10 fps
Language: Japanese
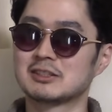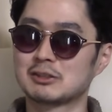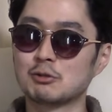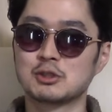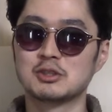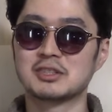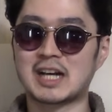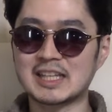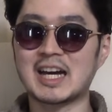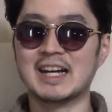そういう
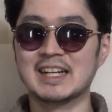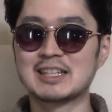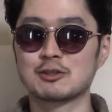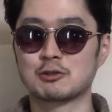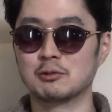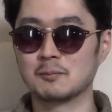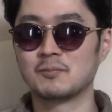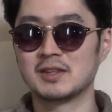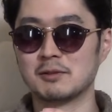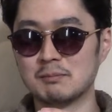方がねちょっと
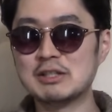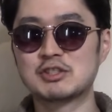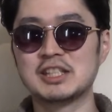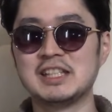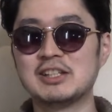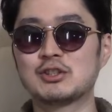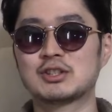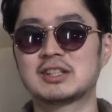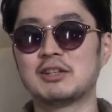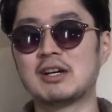身内にいるっ
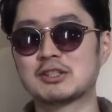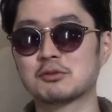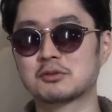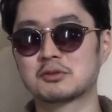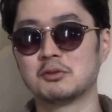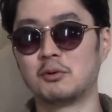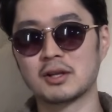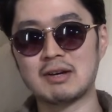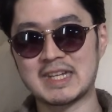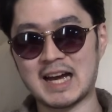ていうのはちょっと
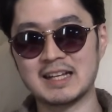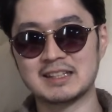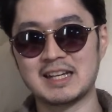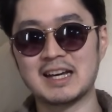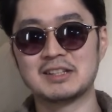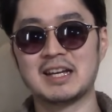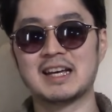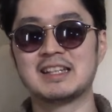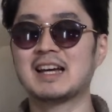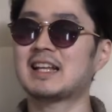俺は嫌嫌
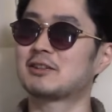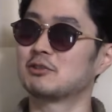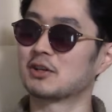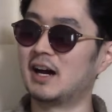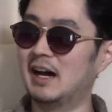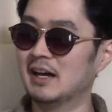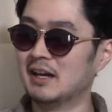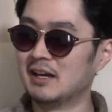嫌嫌だというか、